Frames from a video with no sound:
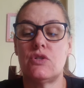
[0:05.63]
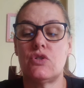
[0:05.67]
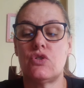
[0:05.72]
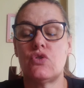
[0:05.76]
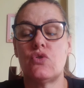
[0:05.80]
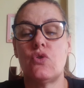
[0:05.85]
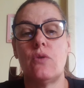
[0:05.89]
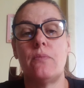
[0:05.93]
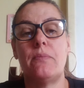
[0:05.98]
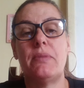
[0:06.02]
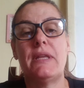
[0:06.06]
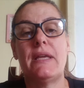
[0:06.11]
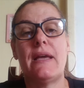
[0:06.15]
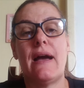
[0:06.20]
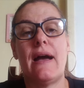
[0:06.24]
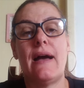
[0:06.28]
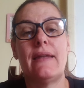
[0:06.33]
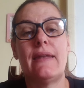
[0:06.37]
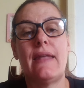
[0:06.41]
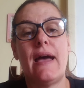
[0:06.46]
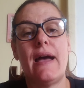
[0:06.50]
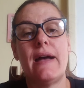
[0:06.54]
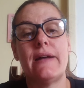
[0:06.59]
sobre
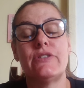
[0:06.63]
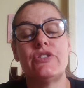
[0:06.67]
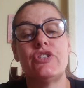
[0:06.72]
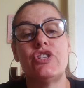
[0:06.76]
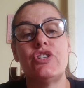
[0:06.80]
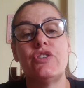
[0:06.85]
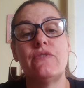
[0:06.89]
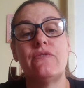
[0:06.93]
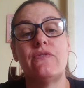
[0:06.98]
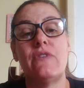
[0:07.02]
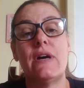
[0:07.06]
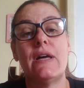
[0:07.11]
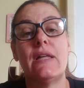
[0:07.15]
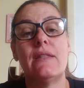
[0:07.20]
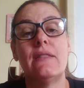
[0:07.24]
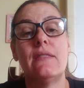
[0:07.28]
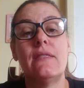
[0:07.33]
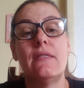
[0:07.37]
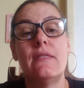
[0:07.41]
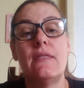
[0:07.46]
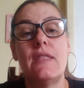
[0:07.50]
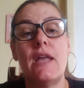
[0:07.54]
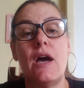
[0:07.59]
a narrativa
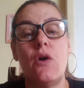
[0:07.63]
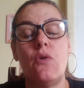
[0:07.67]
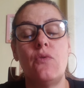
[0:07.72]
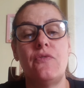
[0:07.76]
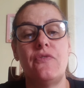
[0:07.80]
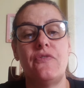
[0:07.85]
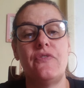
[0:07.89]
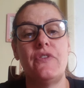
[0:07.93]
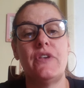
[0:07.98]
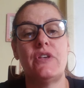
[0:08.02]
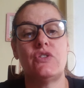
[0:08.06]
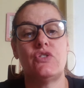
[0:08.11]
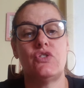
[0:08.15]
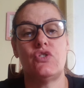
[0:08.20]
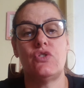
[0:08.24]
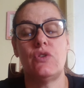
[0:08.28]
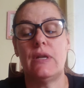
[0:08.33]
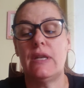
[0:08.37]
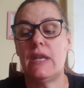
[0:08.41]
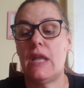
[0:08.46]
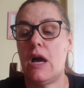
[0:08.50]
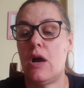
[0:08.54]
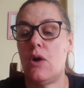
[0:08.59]
não
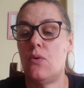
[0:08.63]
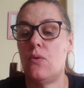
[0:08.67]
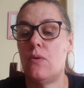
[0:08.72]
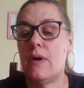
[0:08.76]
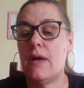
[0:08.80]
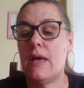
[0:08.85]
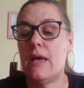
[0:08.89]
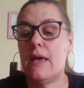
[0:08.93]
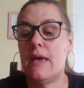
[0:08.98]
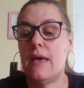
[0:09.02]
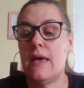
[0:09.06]
ficcional.